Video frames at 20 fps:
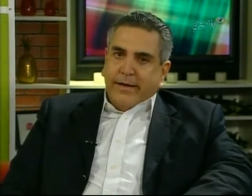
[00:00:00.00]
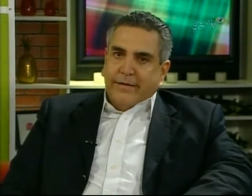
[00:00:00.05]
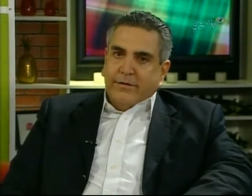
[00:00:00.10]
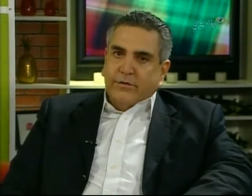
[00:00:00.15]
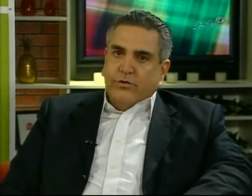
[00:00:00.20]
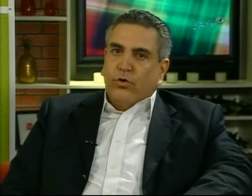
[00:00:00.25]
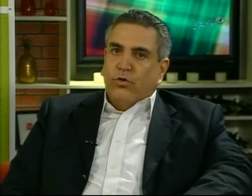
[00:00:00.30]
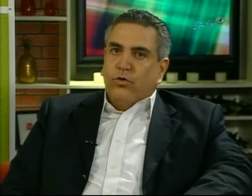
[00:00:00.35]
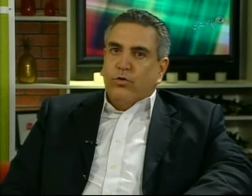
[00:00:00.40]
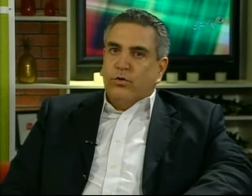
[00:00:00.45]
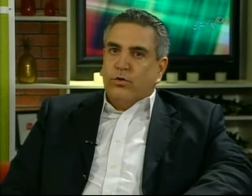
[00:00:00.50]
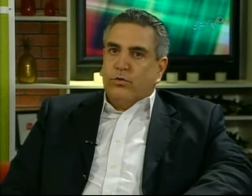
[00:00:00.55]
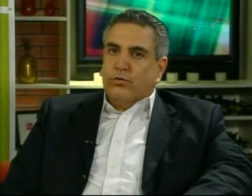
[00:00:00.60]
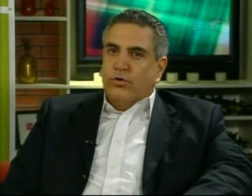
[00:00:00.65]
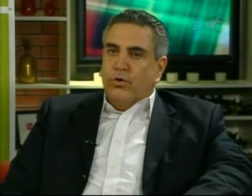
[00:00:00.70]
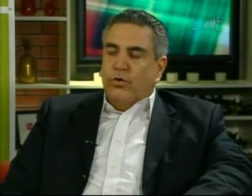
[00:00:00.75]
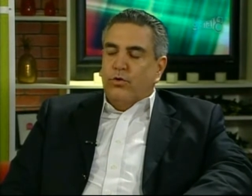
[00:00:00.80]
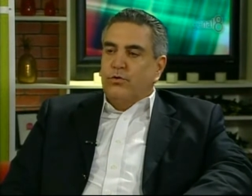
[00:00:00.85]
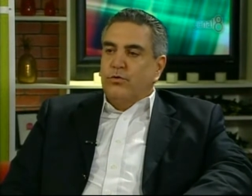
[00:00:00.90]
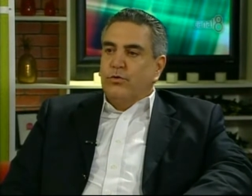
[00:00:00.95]
en todos
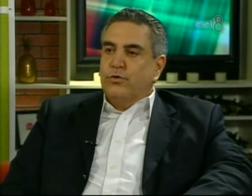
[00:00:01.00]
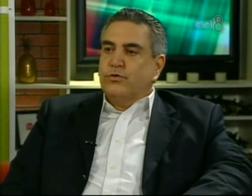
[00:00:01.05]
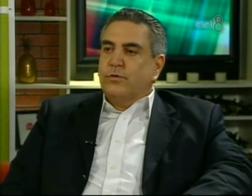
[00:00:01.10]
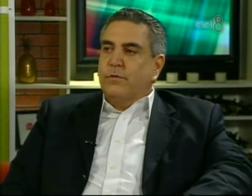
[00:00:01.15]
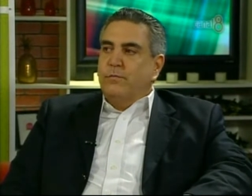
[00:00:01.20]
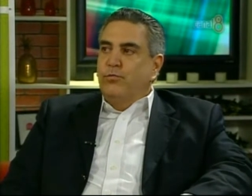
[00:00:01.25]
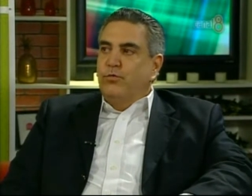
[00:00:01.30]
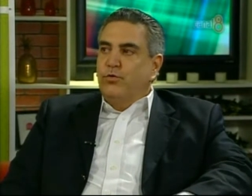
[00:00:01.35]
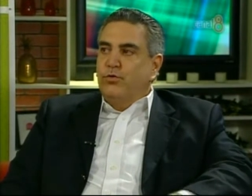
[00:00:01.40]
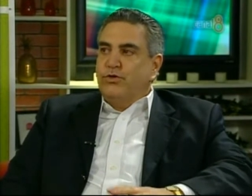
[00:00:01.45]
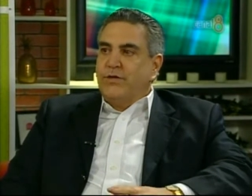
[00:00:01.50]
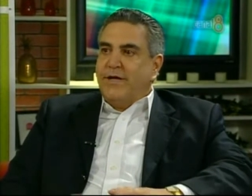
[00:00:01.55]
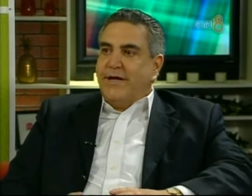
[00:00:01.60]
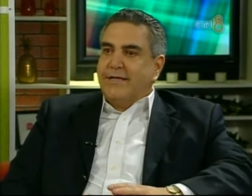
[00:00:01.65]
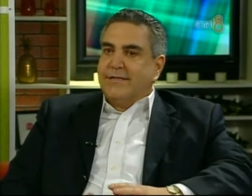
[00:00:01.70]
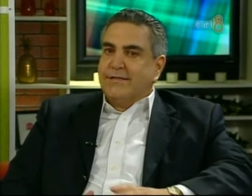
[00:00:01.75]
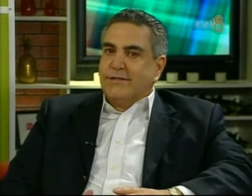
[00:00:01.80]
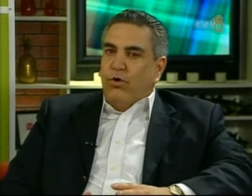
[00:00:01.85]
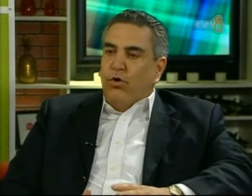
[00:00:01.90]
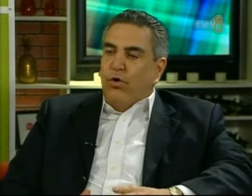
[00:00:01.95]
los tonos
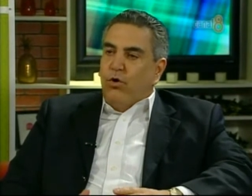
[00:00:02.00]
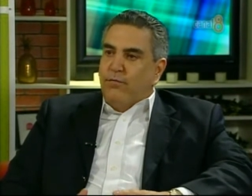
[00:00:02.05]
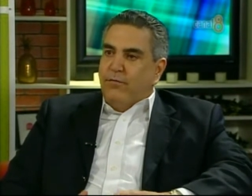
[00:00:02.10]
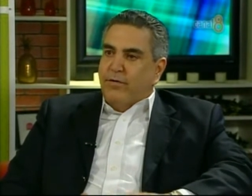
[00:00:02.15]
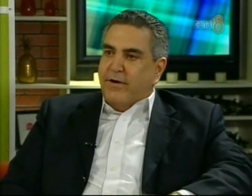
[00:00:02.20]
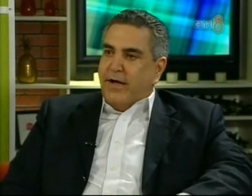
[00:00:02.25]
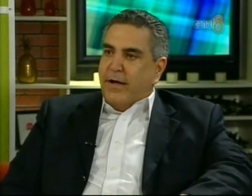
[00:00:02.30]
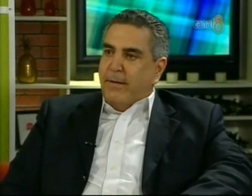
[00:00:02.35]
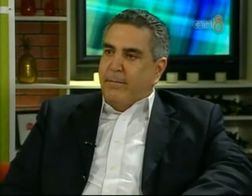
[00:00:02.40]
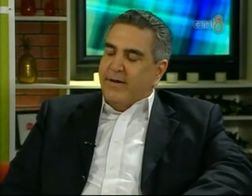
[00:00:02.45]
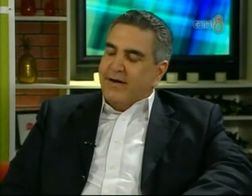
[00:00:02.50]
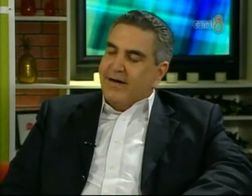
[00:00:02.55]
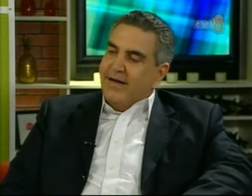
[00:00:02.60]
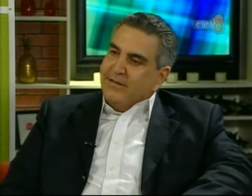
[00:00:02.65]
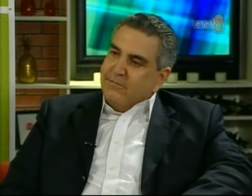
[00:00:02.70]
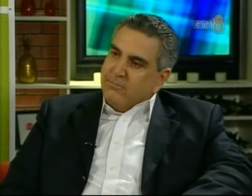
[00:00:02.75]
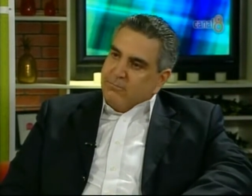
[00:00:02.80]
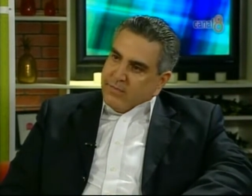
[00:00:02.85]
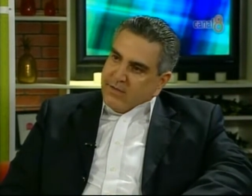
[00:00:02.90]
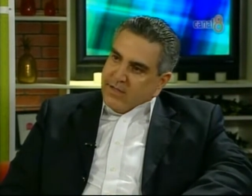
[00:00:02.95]
muchas obras
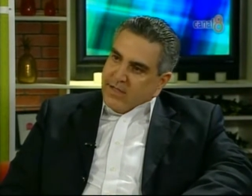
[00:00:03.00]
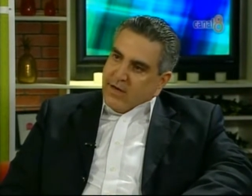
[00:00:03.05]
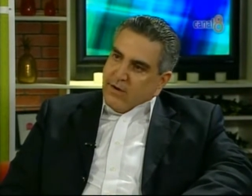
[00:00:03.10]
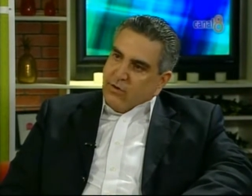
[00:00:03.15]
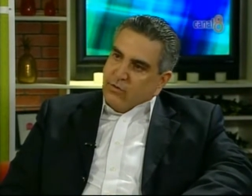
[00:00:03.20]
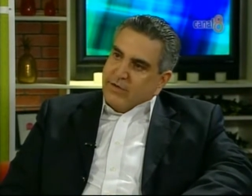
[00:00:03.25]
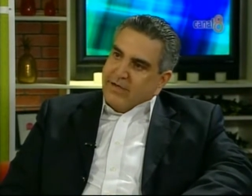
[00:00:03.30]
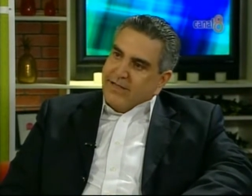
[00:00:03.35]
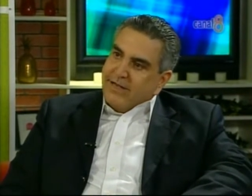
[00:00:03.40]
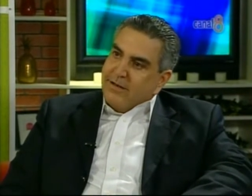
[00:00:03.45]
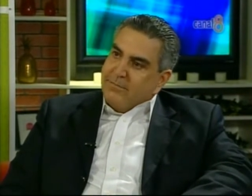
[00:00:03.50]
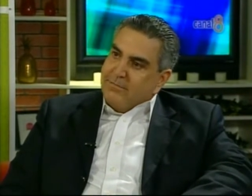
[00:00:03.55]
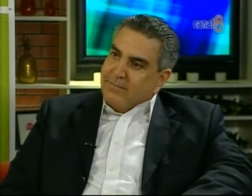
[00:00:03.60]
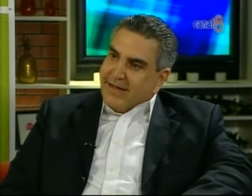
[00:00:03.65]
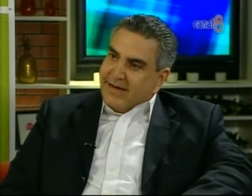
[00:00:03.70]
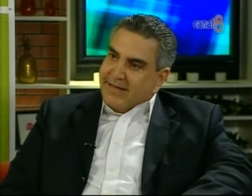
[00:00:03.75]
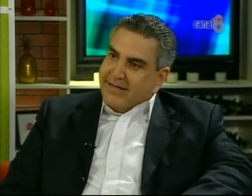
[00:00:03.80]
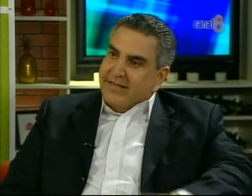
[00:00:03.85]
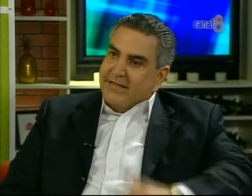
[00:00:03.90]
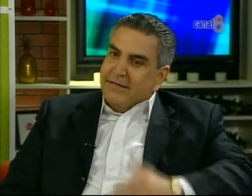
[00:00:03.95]
para limpiar lo que era el
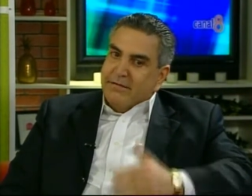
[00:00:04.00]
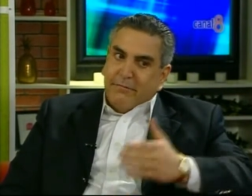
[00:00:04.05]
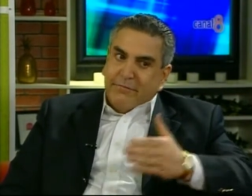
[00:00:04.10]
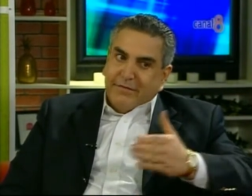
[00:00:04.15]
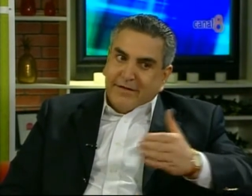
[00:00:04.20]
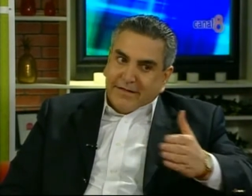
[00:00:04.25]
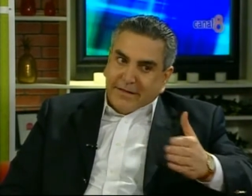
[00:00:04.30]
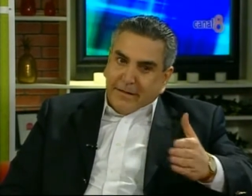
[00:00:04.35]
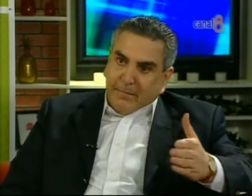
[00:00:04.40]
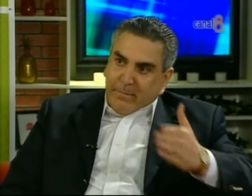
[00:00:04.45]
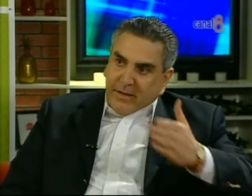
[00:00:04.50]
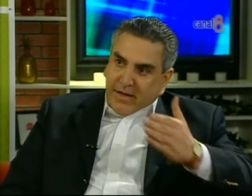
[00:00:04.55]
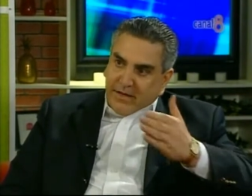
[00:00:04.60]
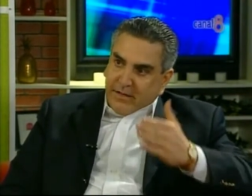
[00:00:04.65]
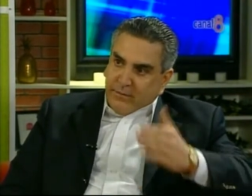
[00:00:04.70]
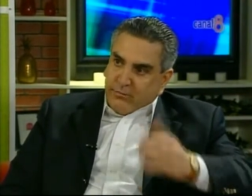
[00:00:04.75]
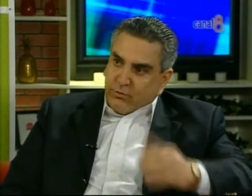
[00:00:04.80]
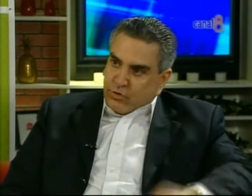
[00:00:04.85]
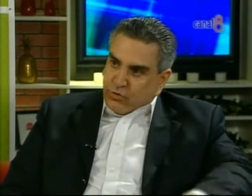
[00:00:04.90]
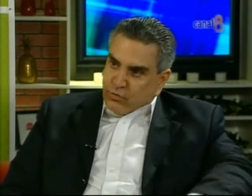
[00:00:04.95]
mar que estaba frente a
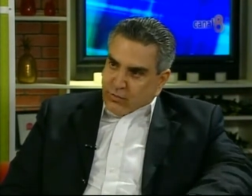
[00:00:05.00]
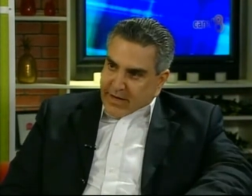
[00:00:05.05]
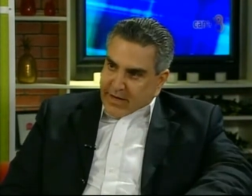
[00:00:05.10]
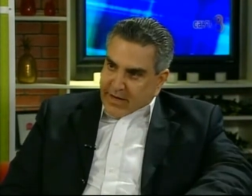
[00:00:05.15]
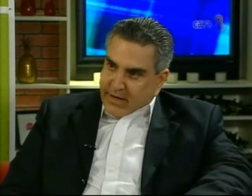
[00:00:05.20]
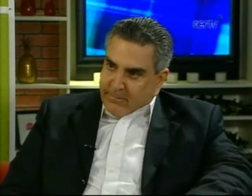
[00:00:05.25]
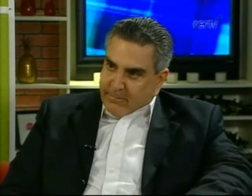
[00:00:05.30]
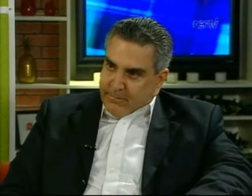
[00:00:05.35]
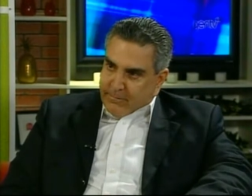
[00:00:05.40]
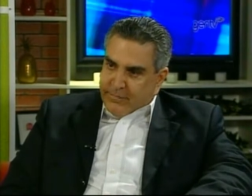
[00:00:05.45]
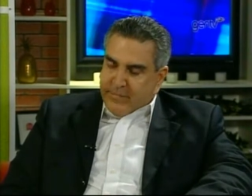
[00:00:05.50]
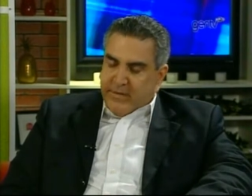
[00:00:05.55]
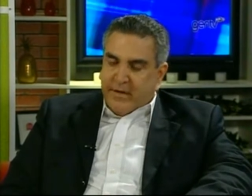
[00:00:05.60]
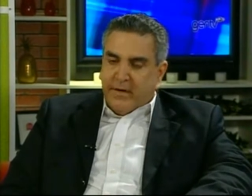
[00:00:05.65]
España, Portugal.